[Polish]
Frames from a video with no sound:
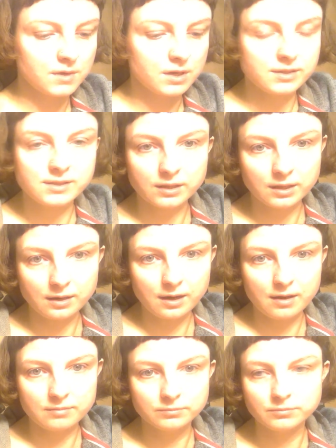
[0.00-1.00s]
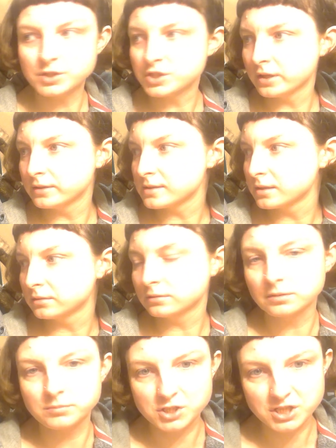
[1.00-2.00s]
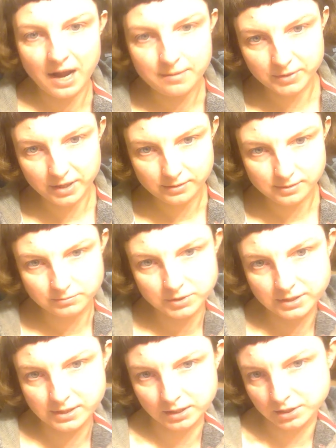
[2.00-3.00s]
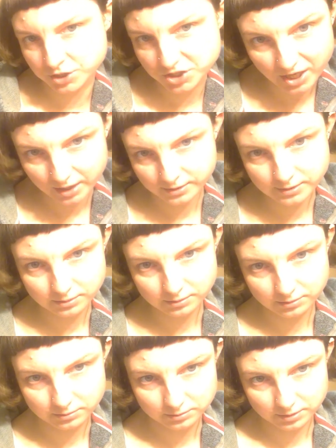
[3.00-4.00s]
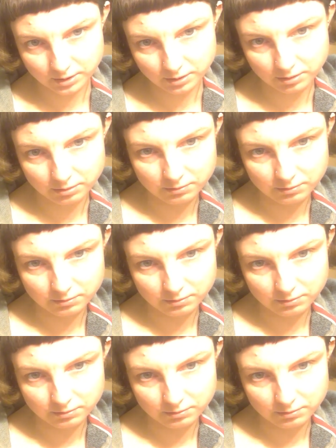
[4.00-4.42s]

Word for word: Raz na kilka miesięcy mieszkamy razem przez jakiś czas, tak?